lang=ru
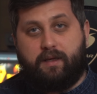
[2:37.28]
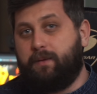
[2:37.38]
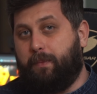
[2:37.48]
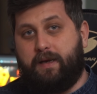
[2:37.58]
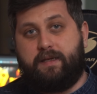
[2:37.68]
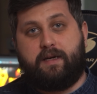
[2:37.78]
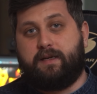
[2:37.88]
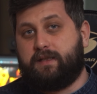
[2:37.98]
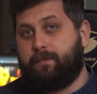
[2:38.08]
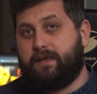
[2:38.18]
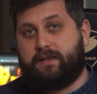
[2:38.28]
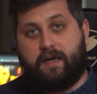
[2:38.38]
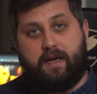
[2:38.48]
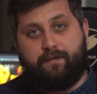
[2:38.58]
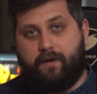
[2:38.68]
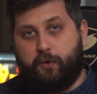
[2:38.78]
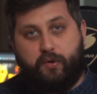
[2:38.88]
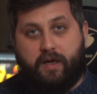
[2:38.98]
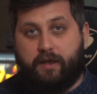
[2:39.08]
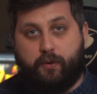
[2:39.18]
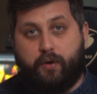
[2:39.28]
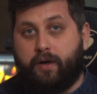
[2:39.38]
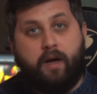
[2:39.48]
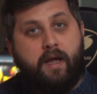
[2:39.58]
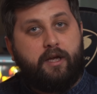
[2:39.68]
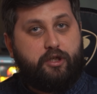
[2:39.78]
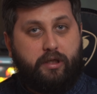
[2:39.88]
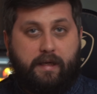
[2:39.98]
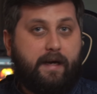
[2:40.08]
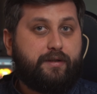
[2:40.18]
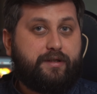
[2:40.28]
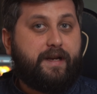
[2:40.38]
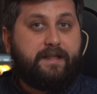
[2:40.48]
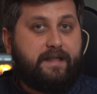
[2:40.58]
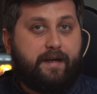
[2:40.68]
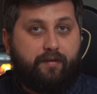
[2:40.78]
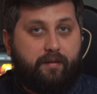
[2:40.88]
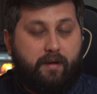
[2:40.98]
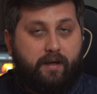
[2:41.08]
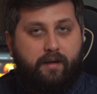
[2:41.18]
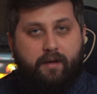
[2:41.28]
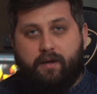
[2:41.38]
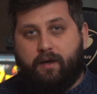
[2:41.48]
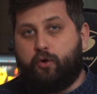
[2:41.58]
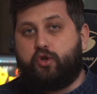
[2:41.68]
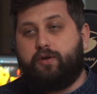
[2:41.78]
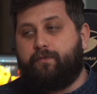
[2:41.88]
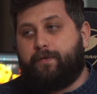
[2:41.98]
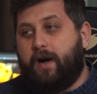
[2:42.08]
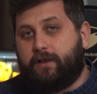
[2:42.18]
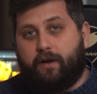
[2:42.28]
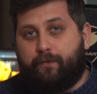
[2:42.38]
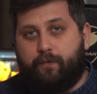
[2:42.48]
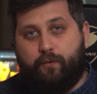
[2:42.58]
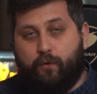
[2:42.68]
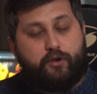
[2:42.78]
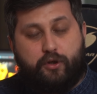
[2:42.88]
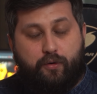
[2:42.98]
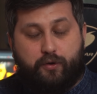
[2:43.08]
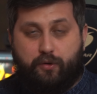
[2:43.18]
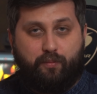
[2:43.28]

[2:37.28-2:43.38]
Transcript: и политика ЦБ стран, валюты которых считаются резервными – Короче, факторов очень и очень